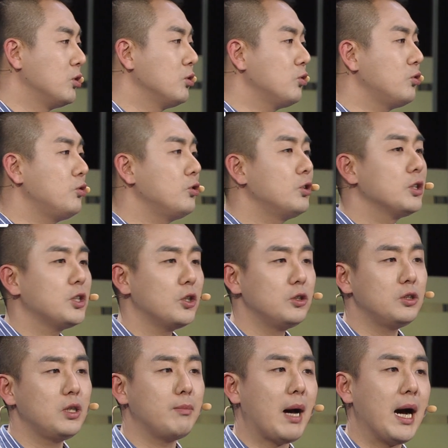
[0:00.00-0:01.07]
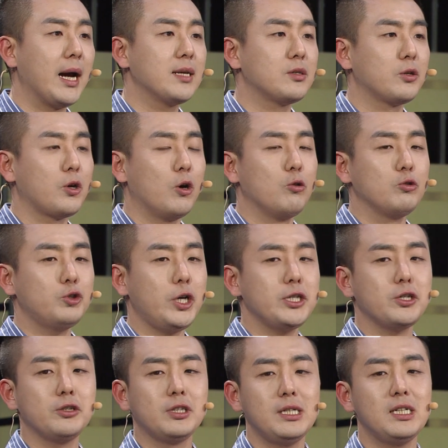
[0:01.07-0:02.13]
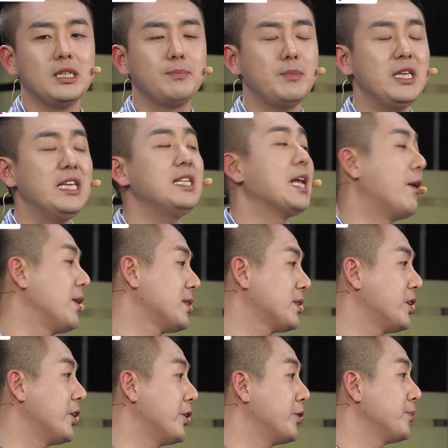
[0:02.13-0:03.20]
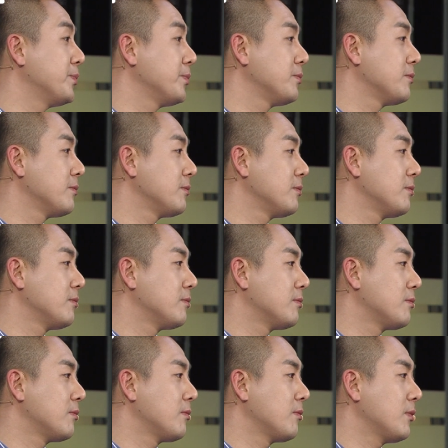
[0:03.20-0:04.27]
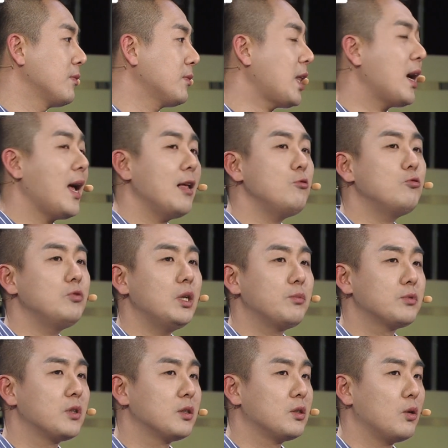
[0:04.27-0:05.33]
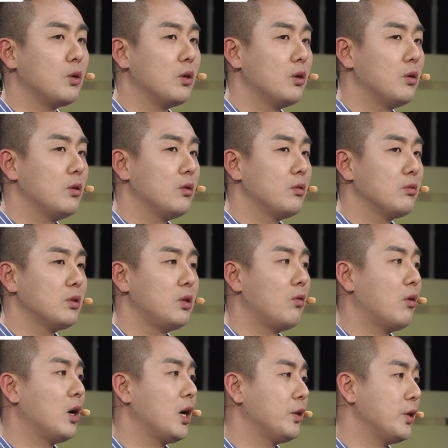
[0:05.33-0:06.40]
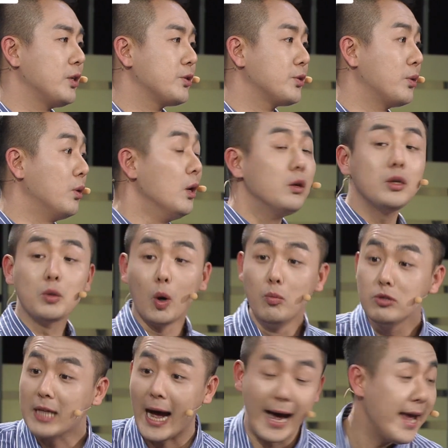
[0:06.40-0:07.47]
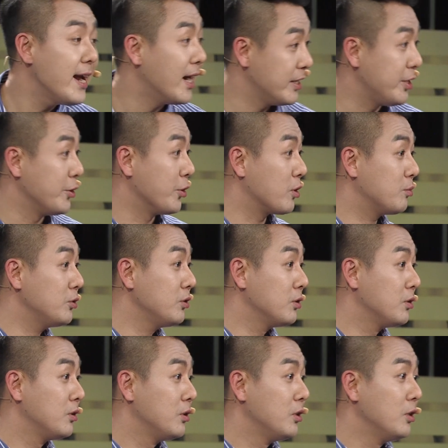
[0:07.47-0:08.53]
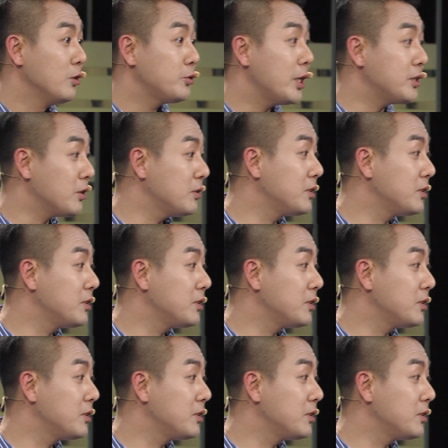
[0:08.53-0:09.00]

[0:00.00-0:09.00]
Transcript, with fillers: 수능을 쳤는데 망해서 겨우 최저 등급 2 나왔어요. 딱 한 군데 붙어서 들어가게 됐죠. 근데 너무 다행 아니에요, 여러분? 최저